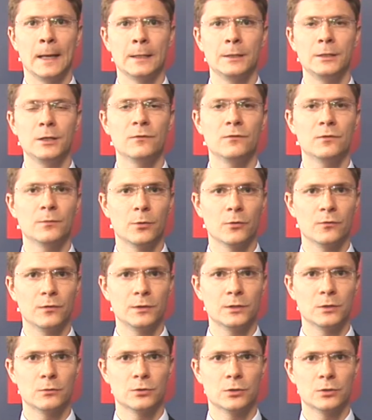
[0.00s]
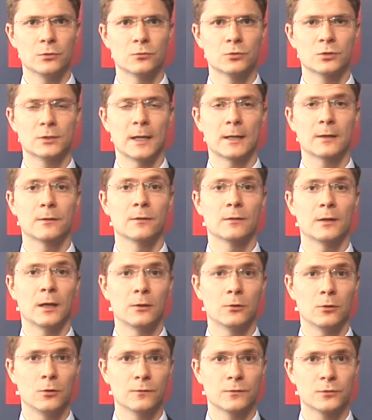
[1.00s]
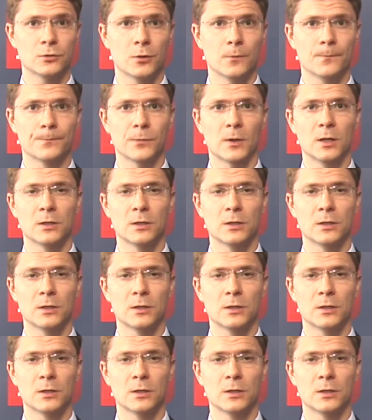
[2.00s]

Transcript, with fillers: nie wypowiedział się już tak stanowczo,